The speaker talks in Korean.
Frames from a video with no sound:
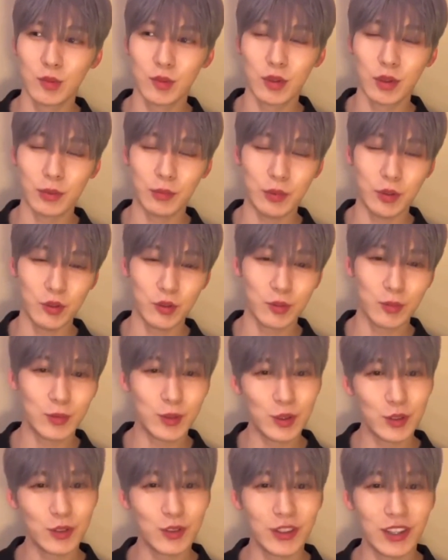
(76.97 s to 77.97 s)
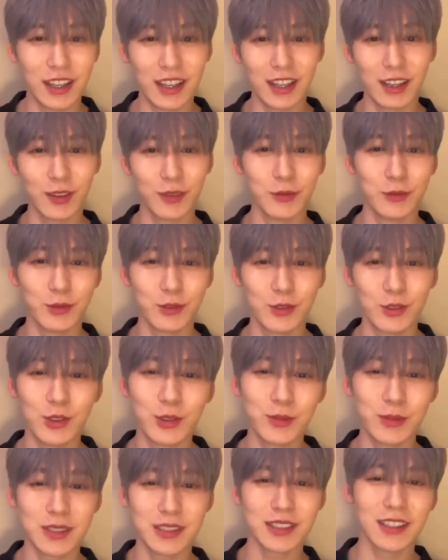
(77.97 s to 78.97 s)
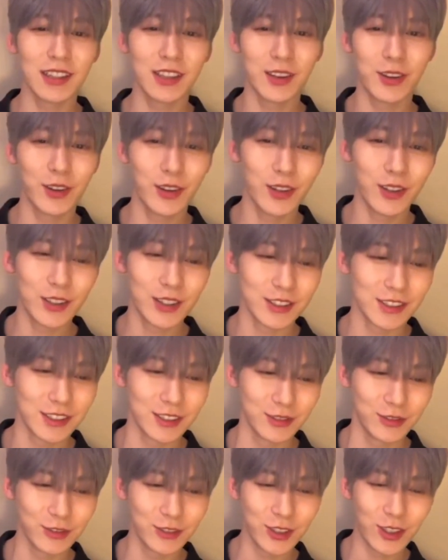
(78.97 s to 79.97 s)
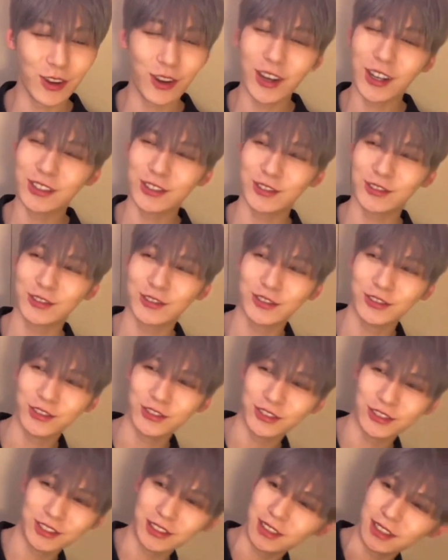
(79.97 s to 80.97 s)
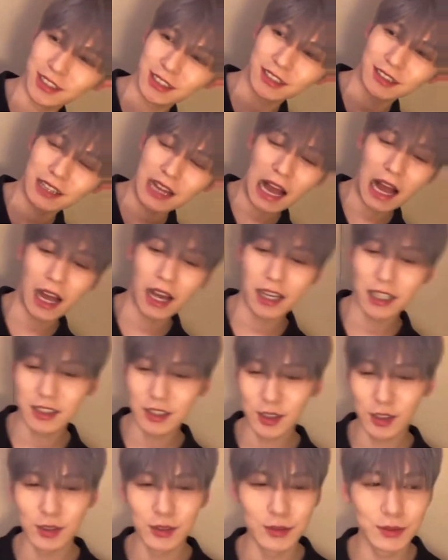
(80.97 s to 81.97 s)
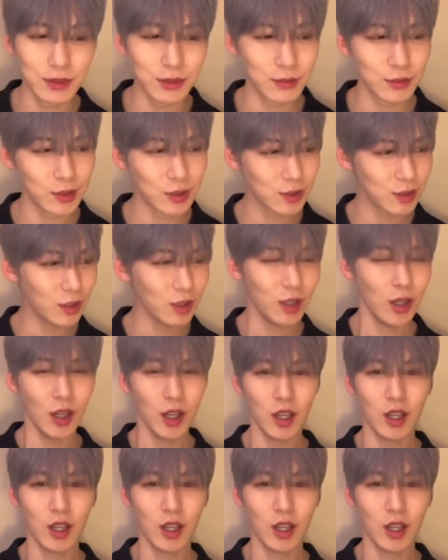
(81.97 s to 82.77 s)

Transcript: 되게 민둥민둥한 게 너무 귀엽게 생긴 거예요 그래서 웃겨가지고 아 그러면서